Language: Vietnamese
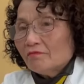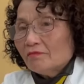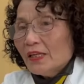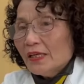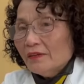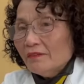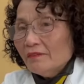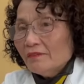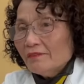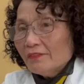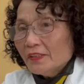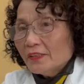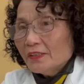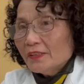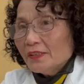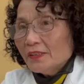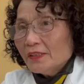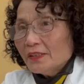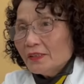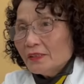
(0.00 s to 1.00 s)
đến
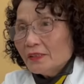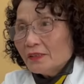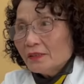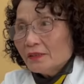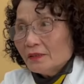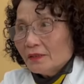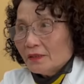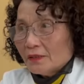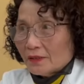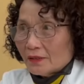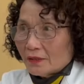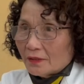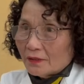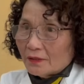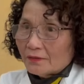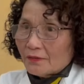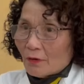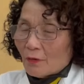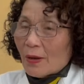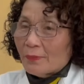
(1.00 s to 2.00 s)
với
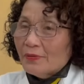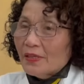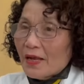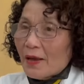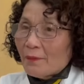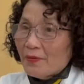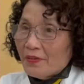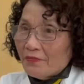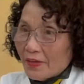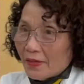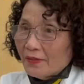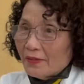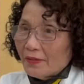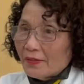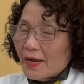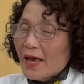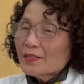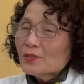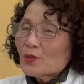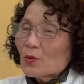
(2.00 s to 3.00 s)
uh, phòng khám Nhất nam bệnh viện ấy,
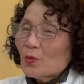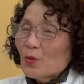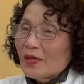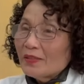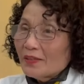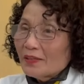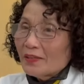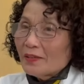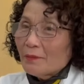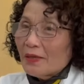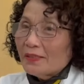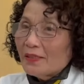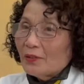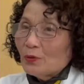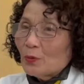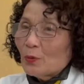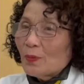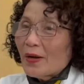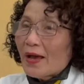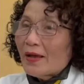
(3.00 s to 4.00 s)
đa số là những cái bệnh
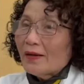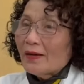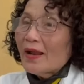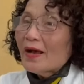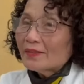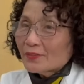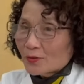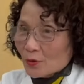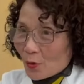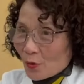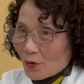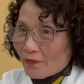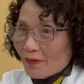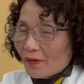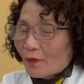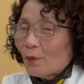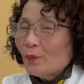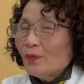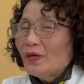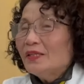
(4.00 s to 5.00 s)
nhân cũng đã nặng rồi và
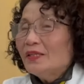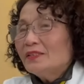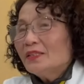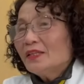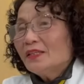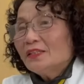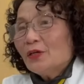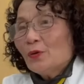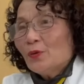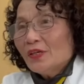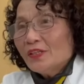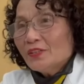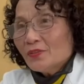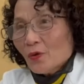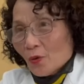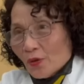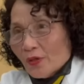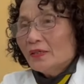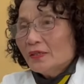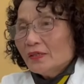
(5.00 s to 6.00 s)
cũng đi rất là nhiều nơi
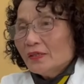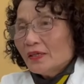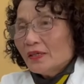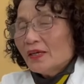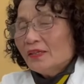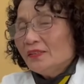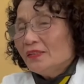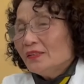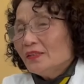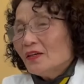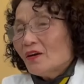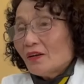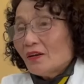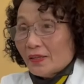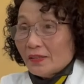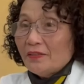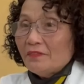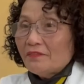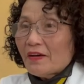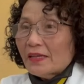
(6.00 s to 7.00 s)
rồi gần như gọi
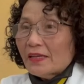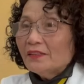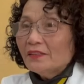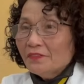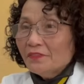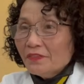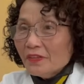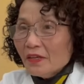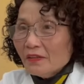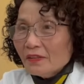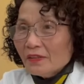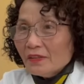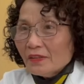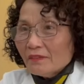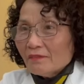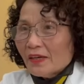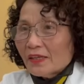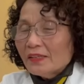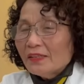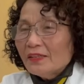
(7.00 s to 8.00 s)
là đi vái tứ phương
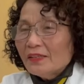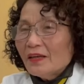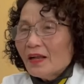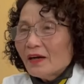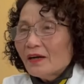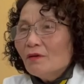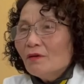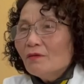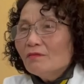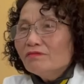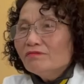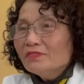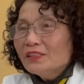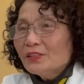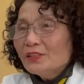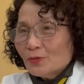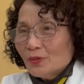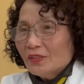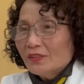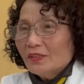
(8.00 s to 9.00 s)
và khi đã không
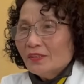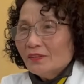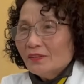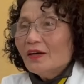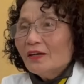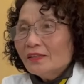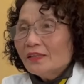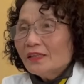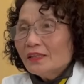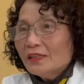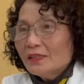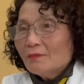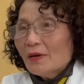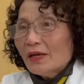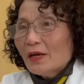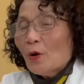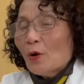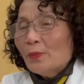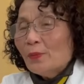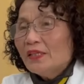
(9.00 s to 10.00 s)
chịu đựng được nữa thì
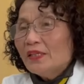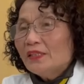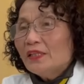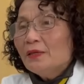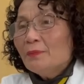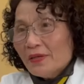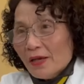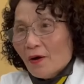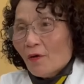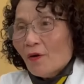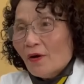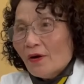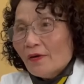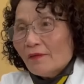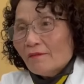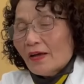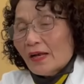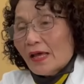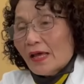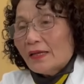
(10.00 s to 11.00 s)
bắt đầu mới đi tìm hiểu
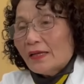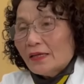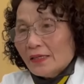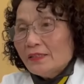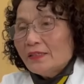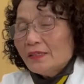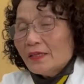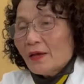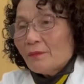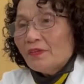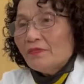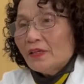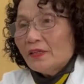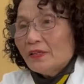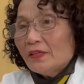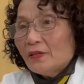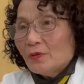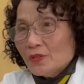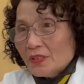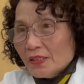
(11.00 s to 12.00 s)
và lại đến Nhất nam bệnh viện
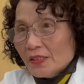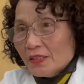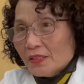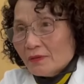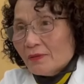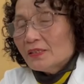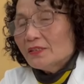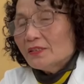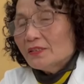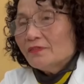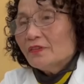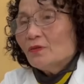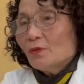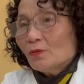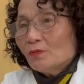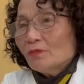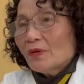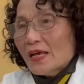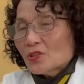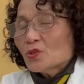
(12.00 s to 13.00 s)
để điều trị thì bác sĩ phương
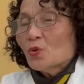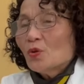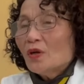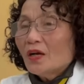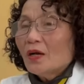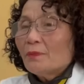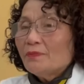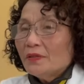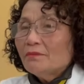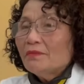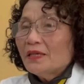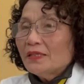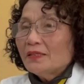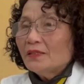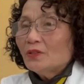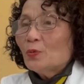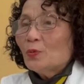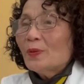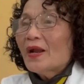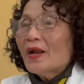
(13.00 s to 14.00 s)
cũng đa số là gặp những bệnh
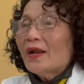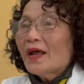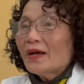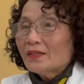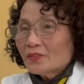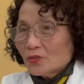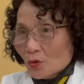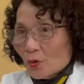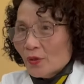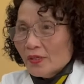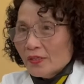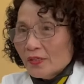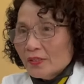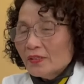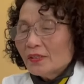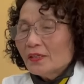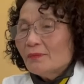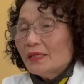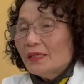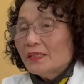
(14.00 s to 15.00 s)
nhân cũng đã nặng rồi
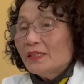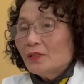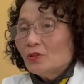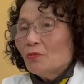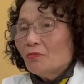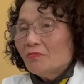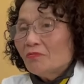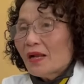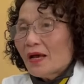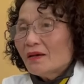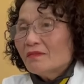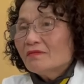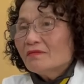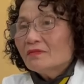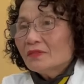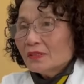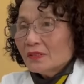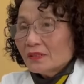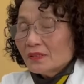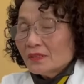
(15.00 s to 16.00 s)
những cái bệnh nhân cũng đã
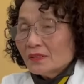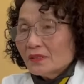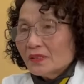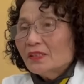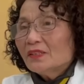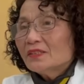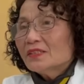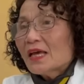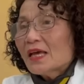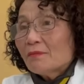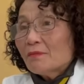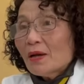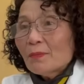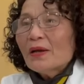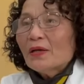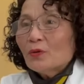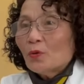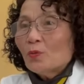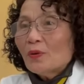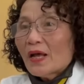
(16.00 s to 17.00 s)
ờ, cái thời gian
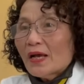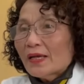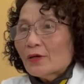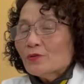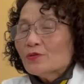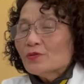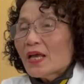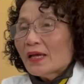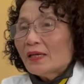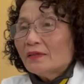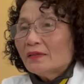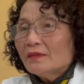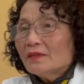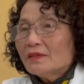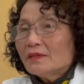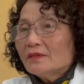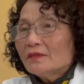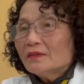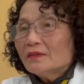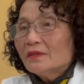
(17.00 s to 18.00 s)
mắc bệnh cũng đã kéo dài
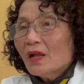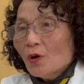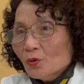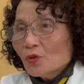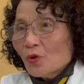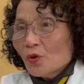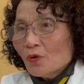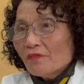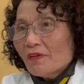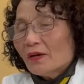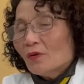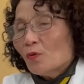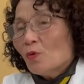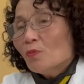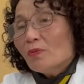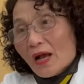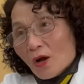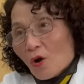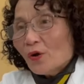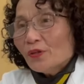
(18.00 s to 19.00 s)
lâu rồi và
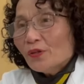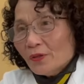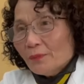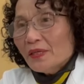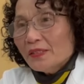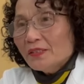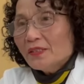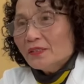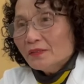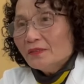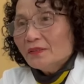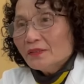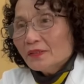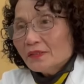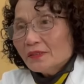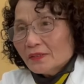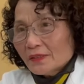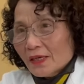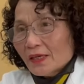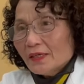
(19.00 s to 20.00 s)
cũng đã có những biến chứng
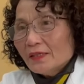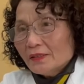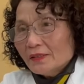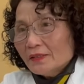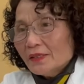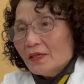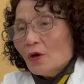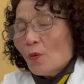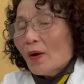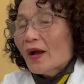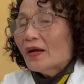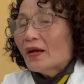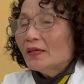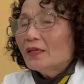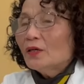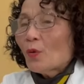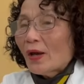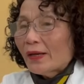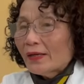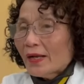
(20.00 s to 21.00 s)
đấy nhiều các
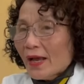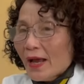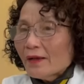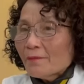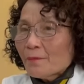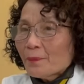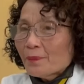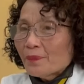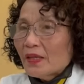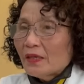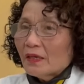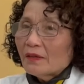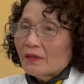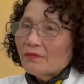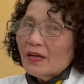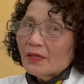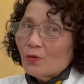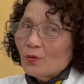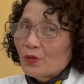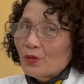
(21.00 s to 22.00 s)
cái cơ quan khác nên là
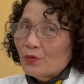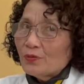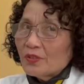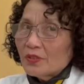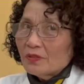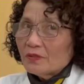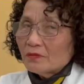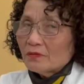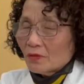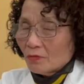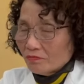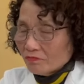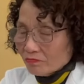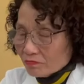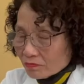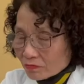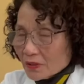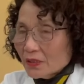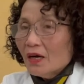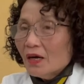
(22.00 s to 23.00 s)
cái phác đồ điều trị cũng
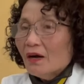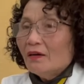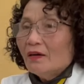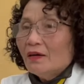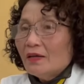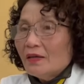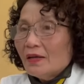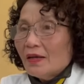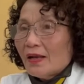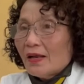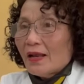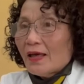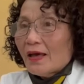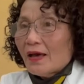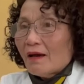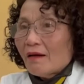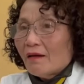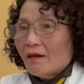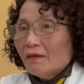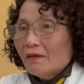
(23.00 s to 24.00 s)
thường
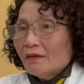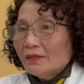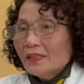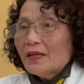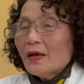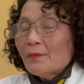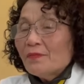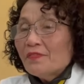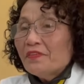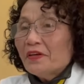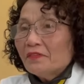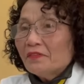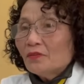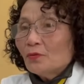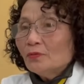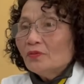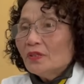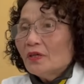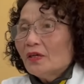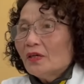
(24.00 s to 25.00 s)
là ở Nhất nam bệnh viện
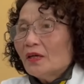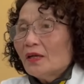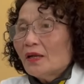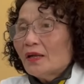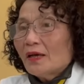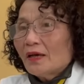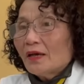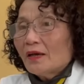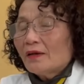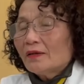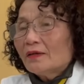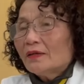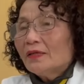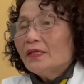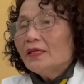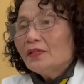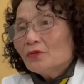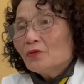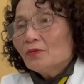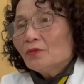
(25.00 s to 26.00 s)
cũng thường là
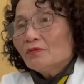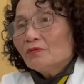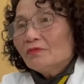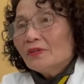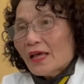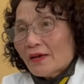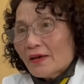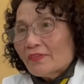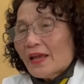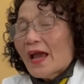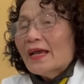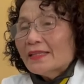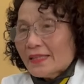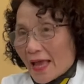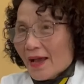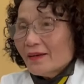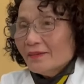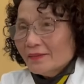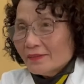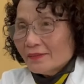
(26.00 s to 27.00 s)
ít cũng là phải hai
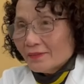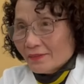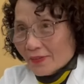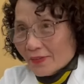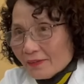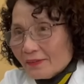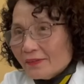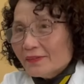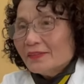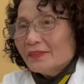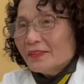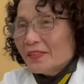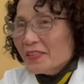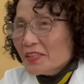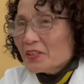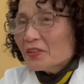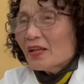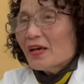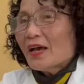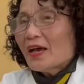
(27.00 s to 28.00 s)
tháng vâng
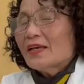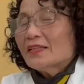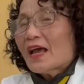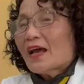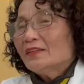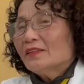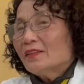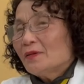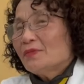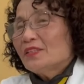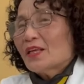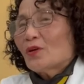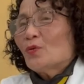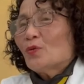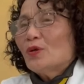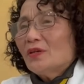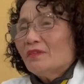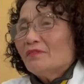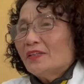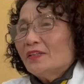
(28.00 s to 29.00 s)
ít là hai tháng thì mới giải
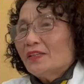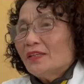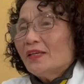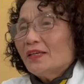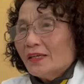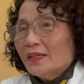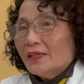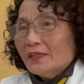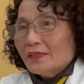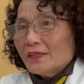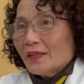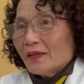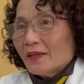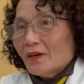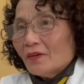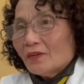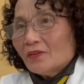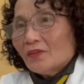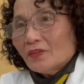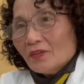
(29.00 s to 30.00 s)
quyết được vấn đề
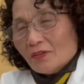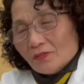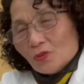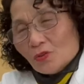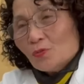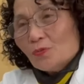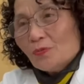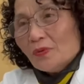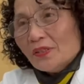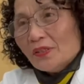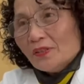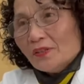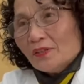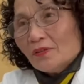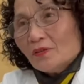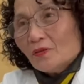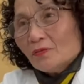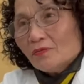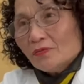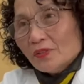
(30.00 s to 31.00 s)
đấy còn thường trung bình
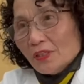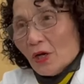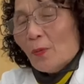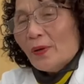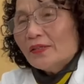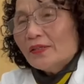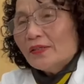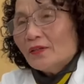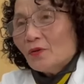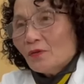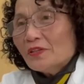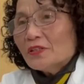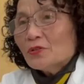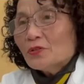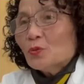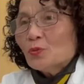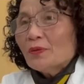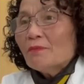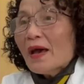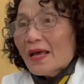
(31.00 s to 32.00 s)
cũng nhiều bệnh nhân cũng phải
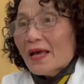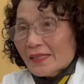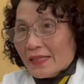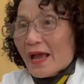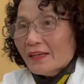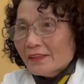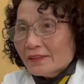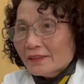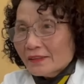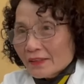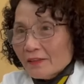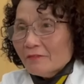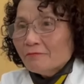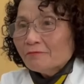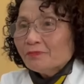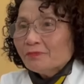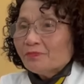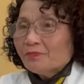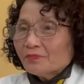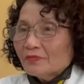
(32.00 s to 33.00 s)
dùng đến 3 tháng đấy
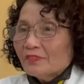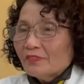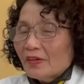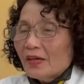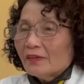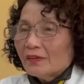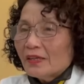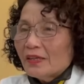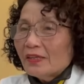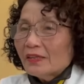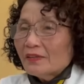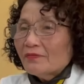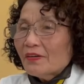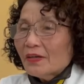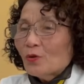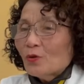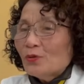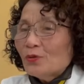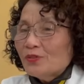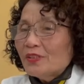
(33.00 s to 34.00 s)
vâng đấy là cái
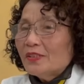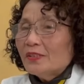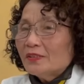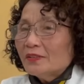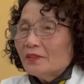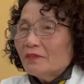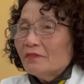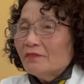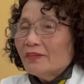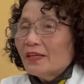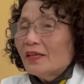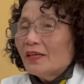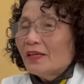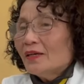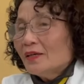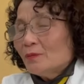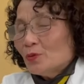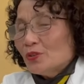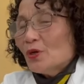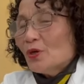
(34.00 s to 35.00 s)
phác đồ điều trị chứ không phải là
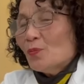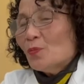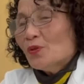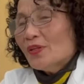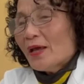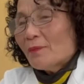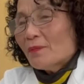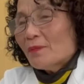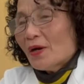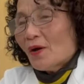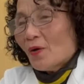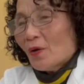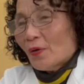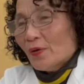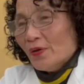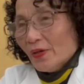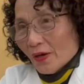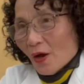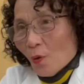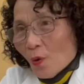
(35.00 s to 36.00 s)
một trong một trăm mà
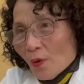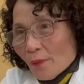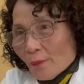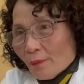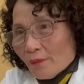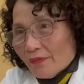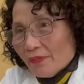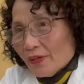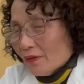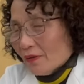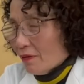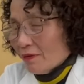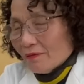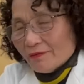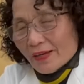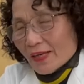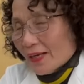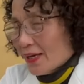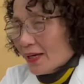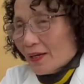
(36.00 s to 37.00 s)
khỏi được đâu bởi vì nó không
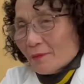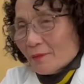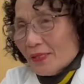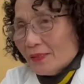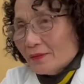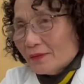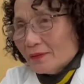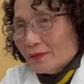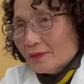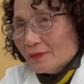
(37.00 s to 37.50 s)
phải là cái bệnh